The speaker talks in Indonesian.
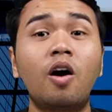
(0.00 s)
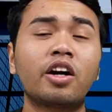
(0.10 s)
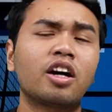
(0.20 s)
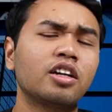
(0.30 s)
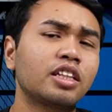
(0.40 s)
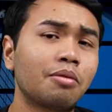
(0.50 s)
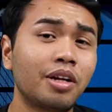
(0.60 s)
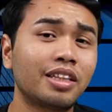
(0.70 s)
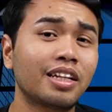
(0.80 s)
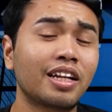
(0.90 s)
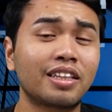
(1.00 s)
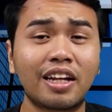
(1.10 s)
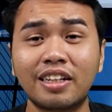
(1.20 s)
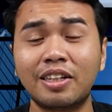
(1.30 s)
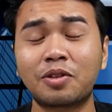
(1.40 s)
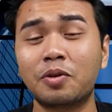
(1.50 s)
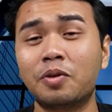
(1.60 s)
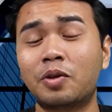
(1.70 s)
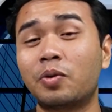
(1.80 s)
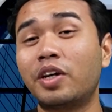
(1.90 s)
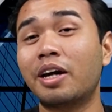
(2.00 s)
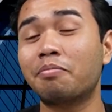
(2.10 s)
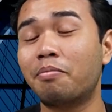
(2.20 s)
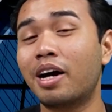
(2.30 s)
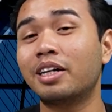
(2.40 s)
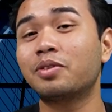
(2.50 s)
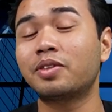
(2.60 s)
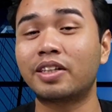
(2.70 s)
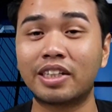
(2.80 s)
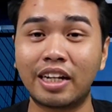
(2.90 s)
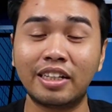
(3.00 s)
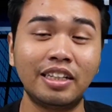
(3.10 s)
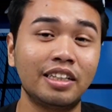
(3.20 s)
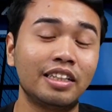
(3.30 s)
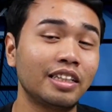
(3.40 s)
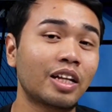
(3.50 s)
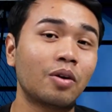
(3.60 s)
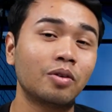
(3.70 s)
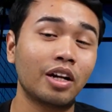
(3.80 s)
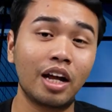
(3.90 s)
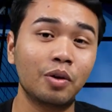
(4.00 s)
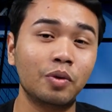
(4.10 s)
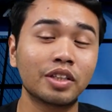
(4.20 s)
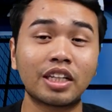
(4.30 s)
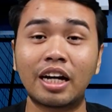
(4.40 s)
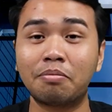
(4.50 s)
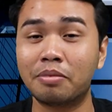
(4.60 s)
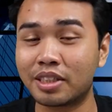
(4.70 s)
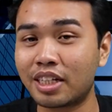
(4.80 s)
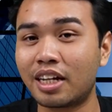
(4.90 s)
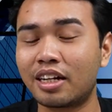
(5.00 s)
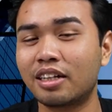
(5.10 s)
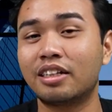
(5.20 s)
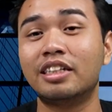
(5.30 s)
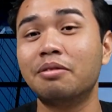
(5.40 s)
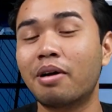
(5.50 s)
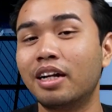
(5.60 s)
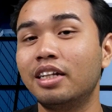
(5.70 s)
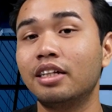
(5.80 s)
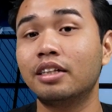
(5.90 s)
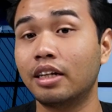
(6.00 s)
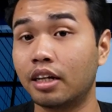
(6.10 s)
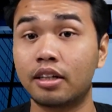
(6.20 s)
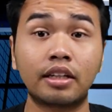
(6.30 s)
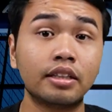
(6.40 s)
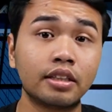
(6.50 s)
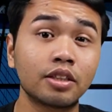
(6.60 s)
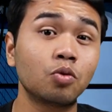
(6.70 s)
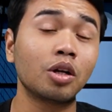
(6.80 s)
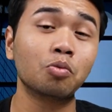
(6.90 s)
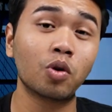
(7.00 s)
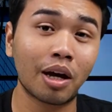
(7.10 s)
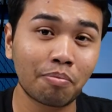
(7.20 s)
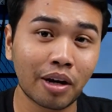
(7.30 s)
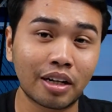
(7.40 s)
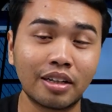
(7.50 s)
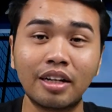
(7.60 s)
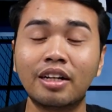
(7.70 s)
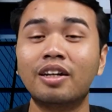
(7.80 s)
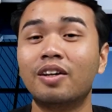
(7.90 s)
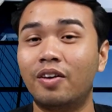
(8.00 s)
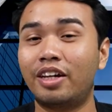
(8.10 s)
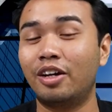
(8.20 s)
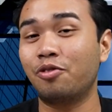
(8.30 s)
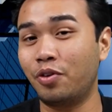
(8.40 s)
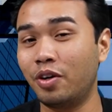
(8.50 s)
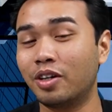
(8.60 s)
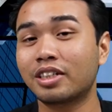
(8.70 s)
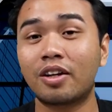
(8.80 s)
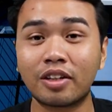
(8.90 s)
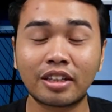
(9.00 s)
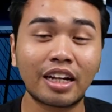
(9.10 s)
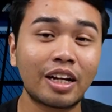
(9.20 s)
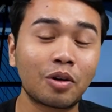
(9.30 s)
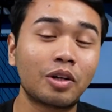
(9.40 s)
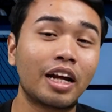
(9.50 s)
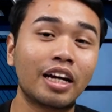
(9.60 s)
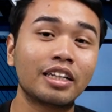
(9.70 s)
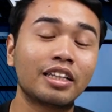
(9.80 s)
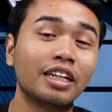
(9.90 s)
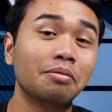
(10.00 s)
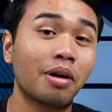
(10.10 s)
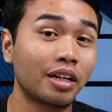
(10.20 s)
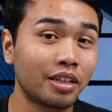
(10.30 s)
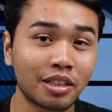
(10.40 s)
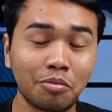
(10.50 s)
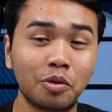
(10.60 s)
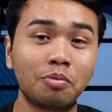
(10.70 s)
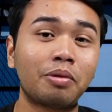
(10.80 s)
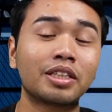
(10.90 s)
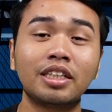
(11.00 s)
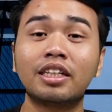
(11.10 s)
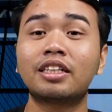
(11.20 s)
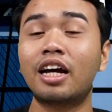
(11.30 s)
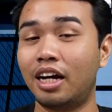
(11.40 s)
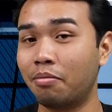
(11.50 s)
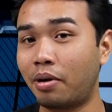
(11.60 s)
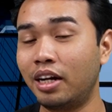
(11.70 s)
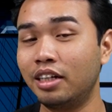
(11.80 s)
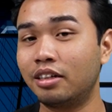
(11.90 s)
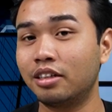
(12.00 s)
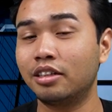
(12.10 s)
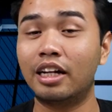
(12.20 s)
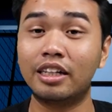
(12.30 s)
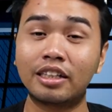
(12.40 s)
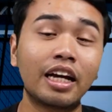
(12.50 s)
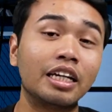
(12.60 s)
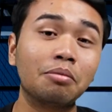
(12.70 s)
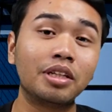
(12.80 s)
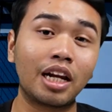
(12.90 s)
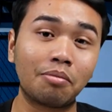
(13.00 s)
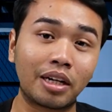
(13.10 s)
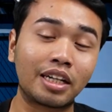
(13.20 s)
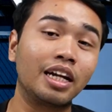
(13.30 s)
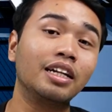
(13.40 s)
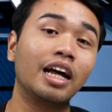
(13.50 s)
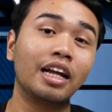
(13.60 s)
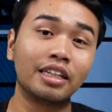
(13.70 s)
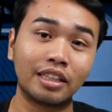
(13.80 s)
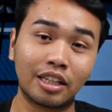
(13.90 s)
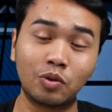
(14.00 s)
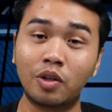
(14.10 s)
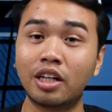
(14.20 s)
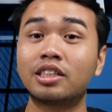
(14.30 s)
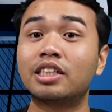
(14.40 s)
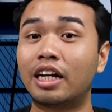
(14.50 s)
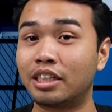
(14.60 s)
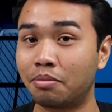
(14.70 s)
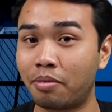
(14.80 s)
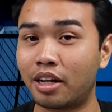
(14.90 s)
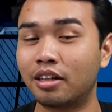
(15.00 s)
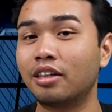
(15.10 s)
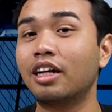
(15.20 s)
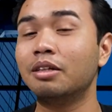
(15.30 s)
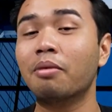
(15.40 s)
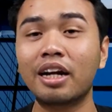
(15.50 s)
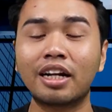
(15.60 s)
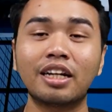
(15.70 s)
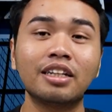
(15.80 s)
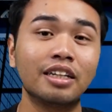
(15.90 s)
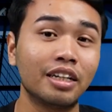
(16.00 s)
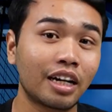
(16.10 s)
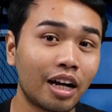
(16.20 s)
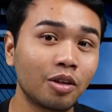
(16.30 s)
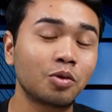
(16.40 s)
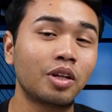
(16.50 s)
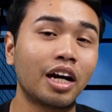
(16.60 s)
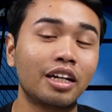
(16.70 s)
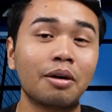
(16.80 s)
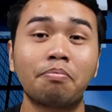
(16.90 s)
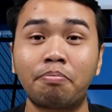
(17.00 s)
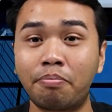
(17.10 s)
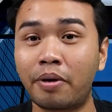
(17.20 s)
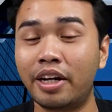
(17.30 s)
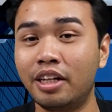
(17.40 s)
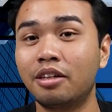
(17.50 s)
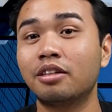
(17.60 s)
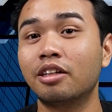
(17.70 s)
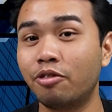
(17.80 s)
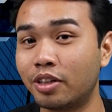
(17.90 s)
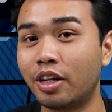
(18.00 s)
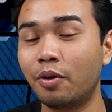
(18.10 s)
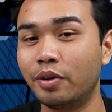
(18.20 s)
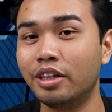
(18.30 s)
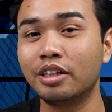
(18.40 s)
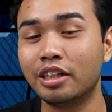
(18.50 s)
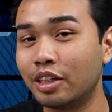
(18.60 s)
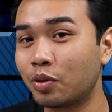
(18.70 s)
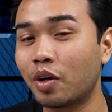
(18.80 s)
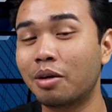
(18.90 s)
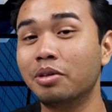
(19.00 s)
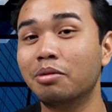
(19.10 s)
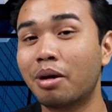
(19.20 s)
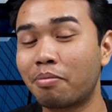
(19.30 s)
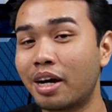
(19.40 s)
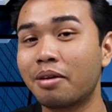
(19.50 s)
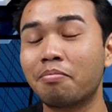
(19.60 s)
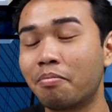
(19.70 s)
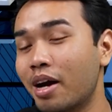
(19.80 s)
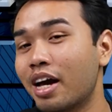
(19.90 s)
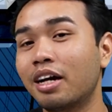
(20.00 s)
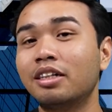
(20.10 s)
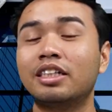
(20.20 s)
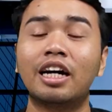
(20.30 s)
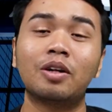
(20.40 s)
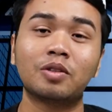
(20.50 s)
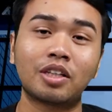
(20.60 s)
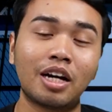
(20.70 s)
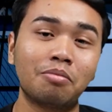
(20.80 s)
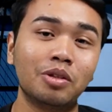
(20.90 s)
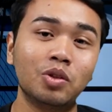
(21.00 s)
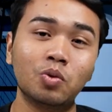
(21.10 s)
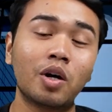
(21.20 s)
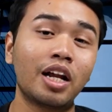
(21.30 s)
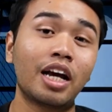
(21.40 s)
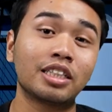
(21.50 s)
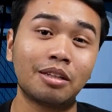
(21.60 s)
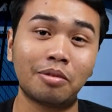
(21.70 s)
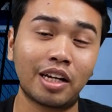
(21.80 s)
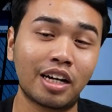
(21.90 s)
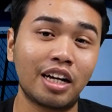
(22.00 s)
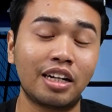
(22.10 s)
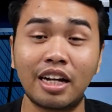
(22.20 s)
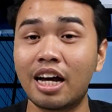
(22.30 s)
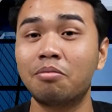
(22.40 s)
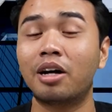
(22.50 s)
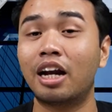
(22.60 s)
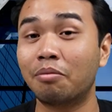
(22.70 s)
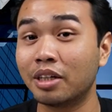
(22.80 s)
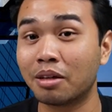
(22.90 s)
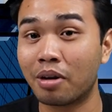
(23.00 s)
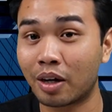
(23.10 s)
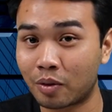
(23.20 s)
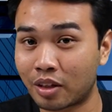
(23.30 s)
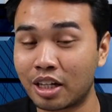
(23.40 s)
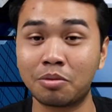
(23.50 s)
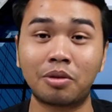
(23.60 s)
Oke, kalau kita melihat data tadi itu kerugian bank itu terjadi di tahun lalu yang sangat besar dibanding dengan krisis 2008. Oke, of course kalau kita naruh dana kita di bank tersebut pasti kita akan panik dan kita ingin menyelamatkan dana kita juga secara cepat. Nah, di mana kalau sudah ada panic withdrawing itu akan menyebabkan bank diharuskan menjual aset mereka dan mengalami kebangkrutan